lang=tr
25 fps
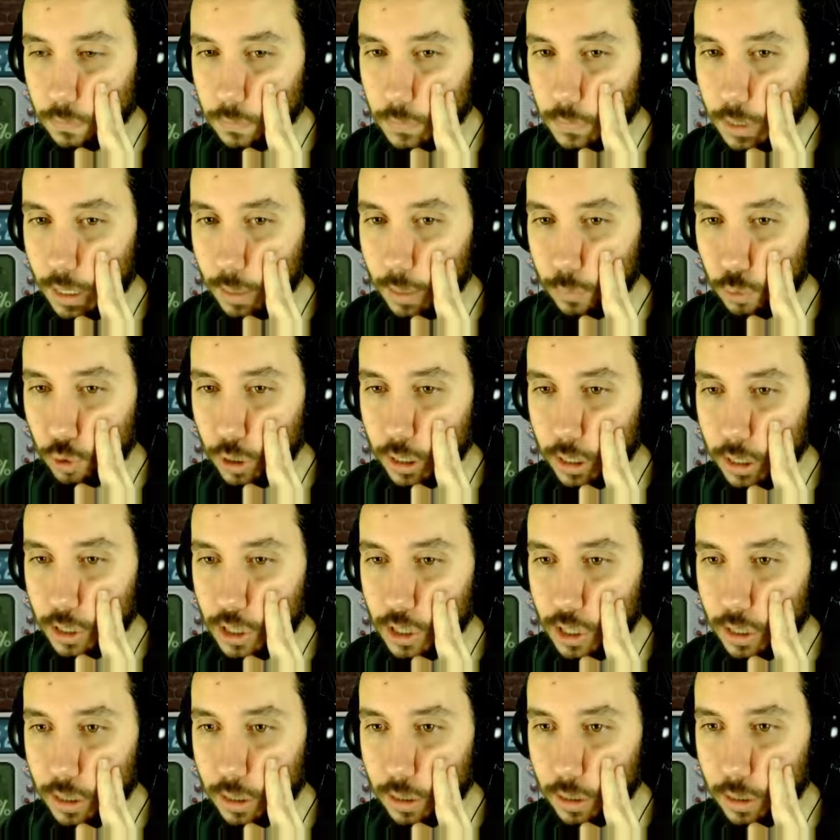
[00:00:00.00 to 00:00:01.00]
Tamam yukarı
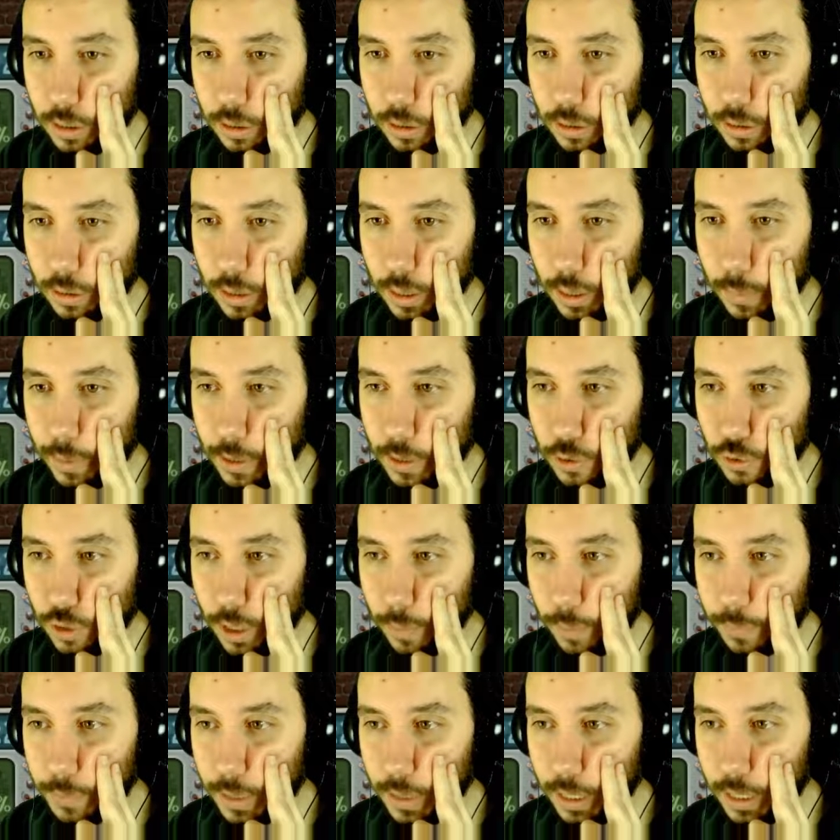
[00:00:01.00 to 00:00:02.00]
çıktı. Hemen şu
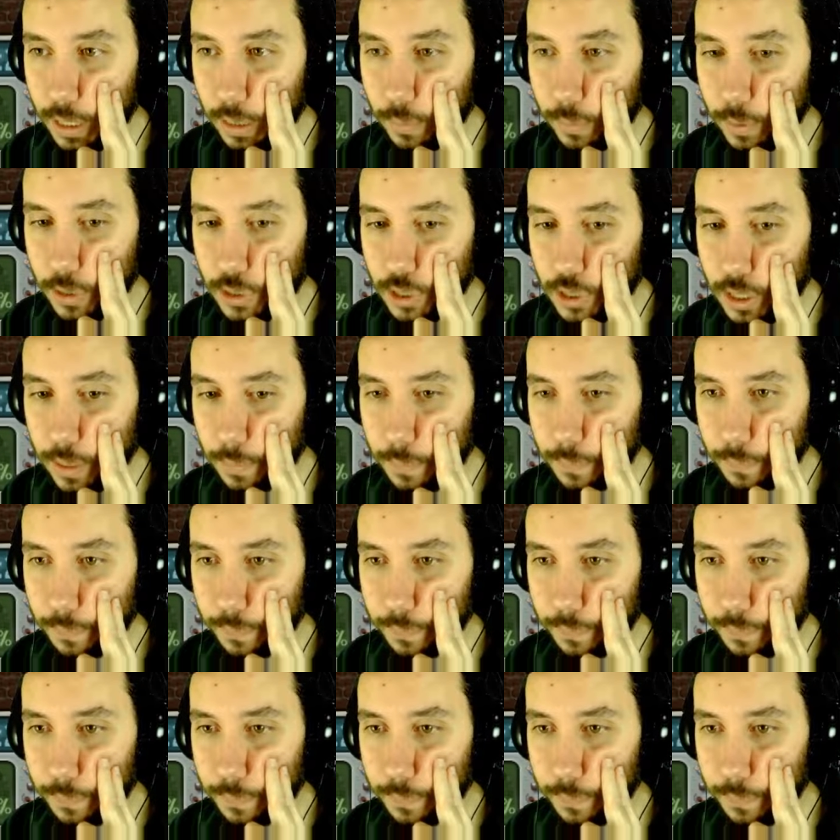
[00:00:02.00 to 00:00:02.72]
raptiyelere bakacağım.